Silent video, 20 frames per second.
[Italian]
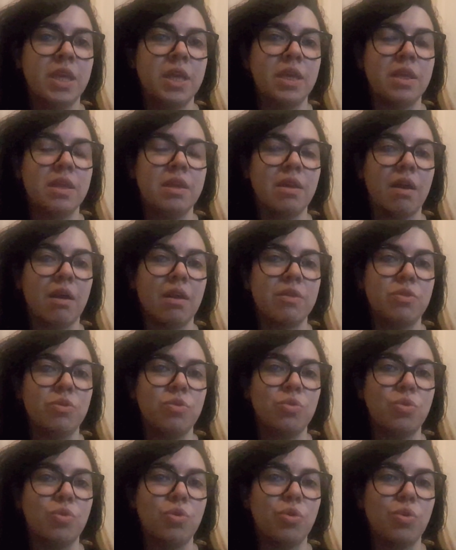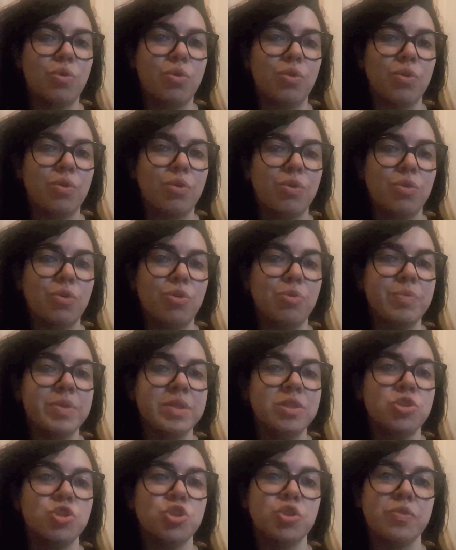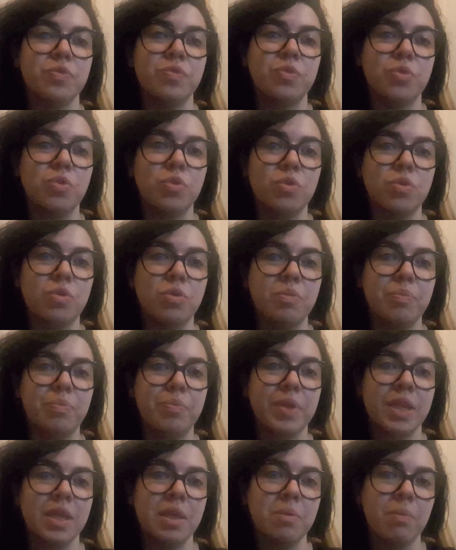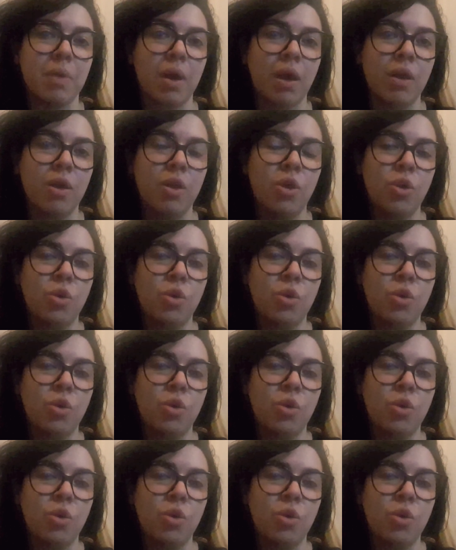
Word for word: e hanno, come dicevo prima,